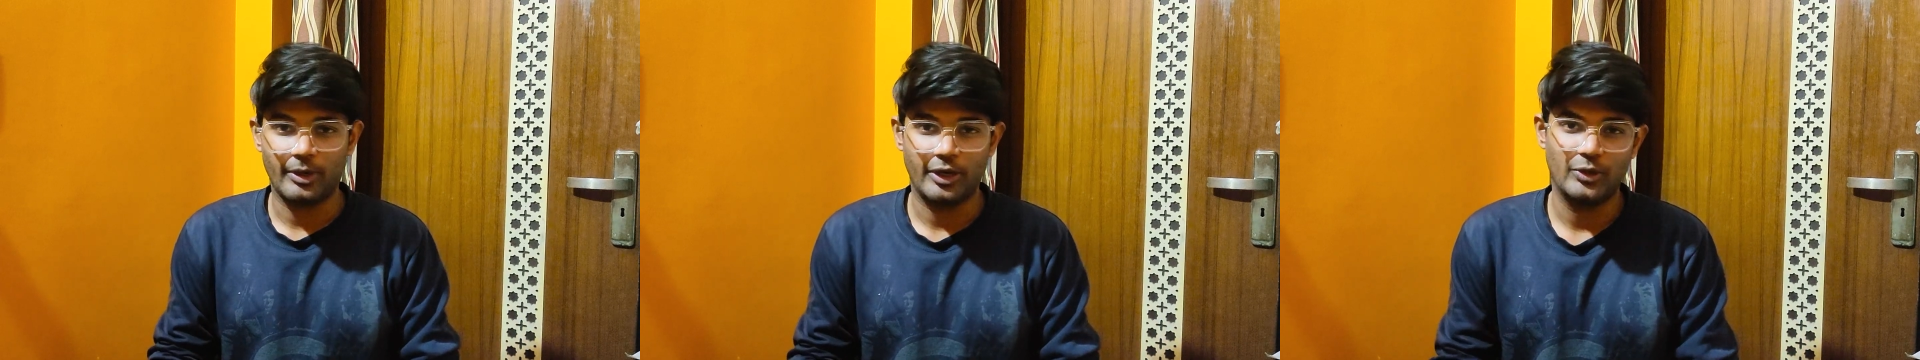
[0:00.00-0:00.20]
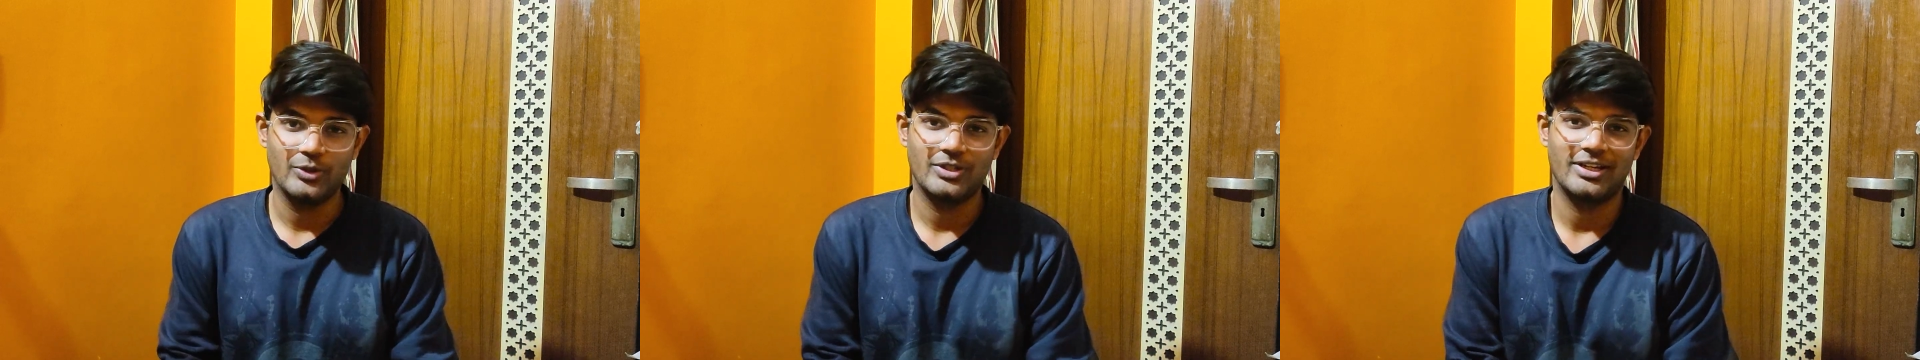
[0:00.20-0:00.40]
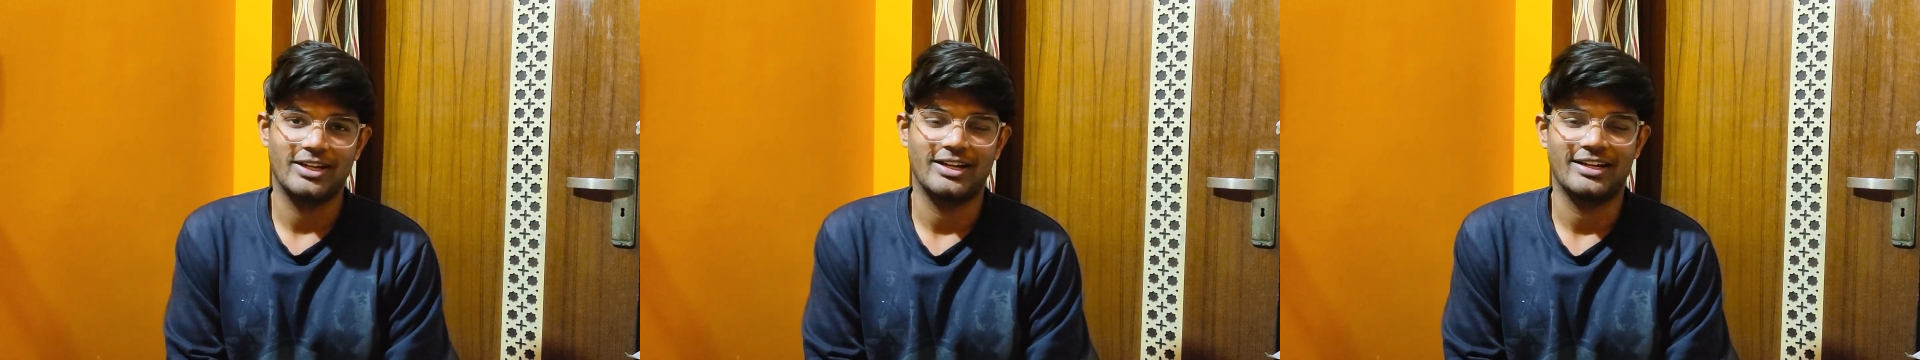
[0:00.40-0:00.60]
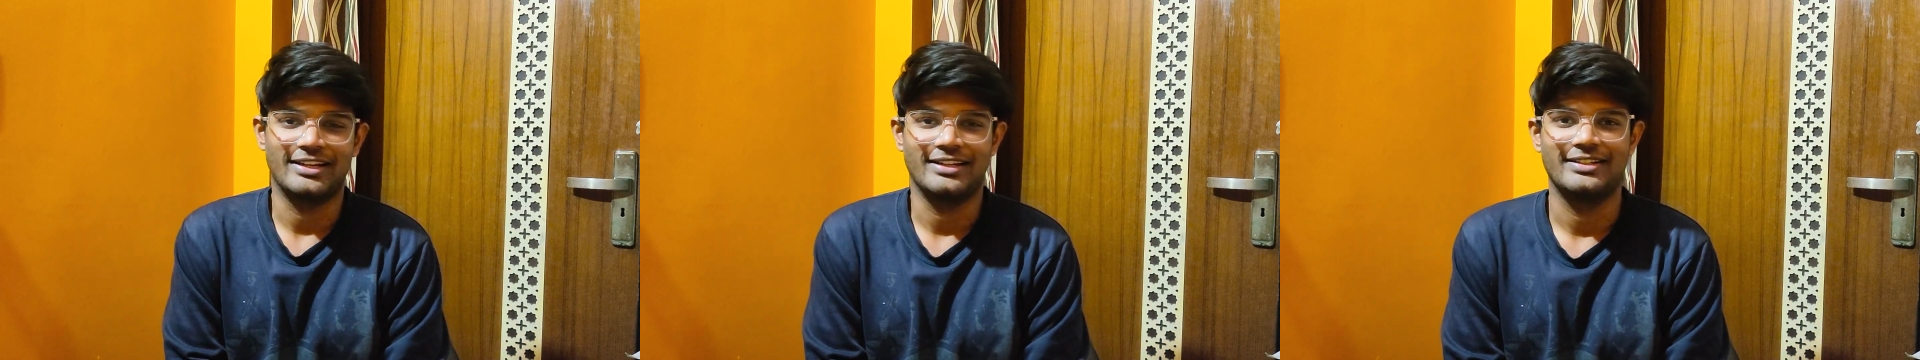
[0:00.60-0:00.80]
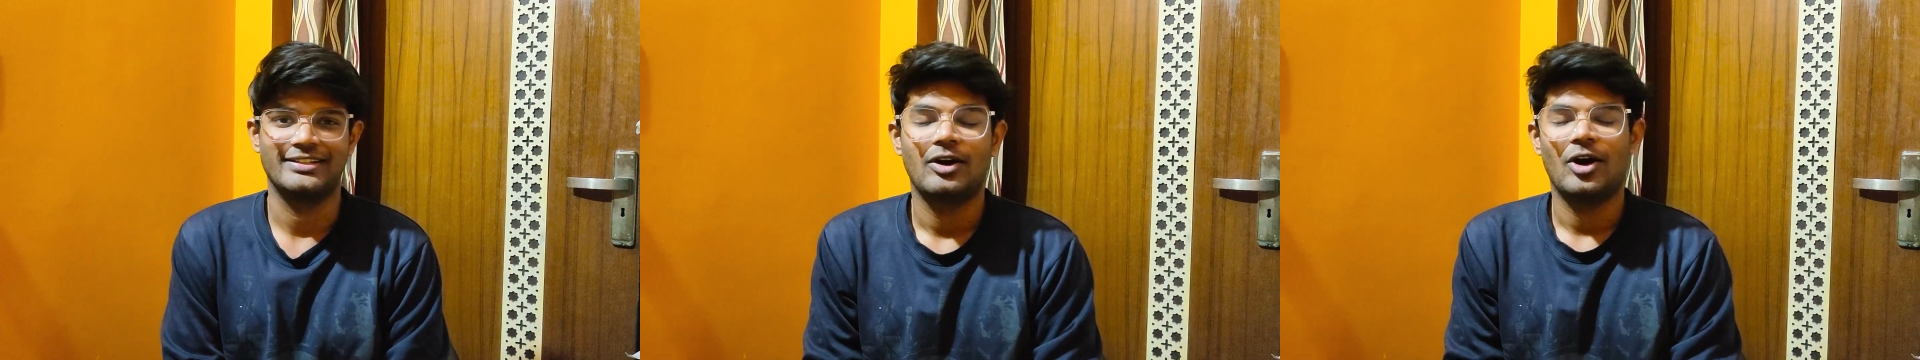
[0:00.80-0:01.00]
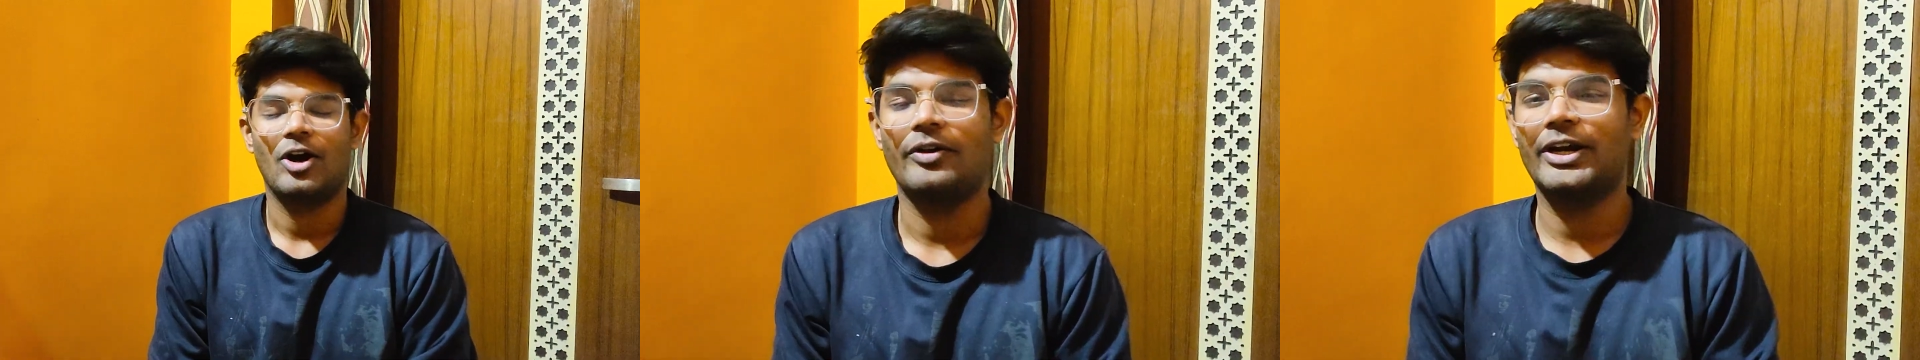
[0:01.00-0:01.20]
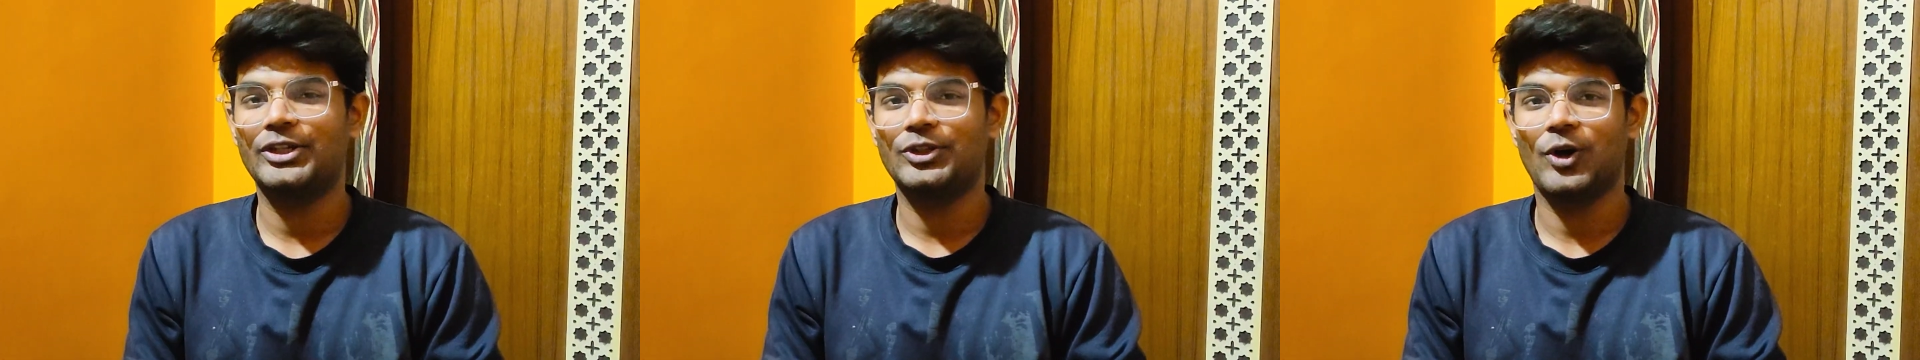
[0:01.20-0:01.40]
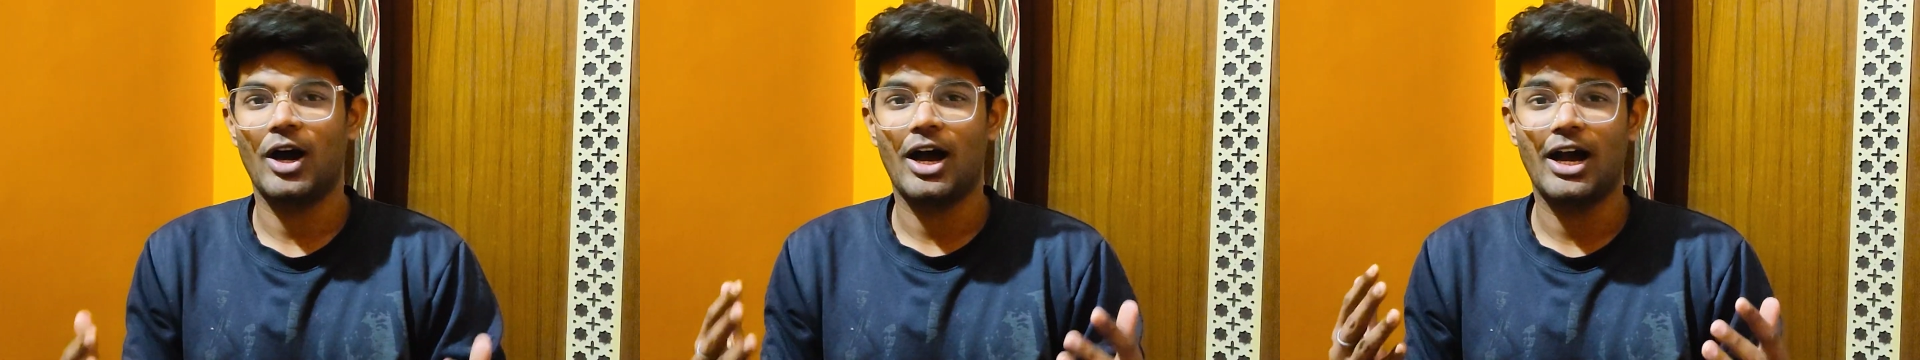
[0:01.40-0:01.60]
का यूज कर रहे हैं और राइट तो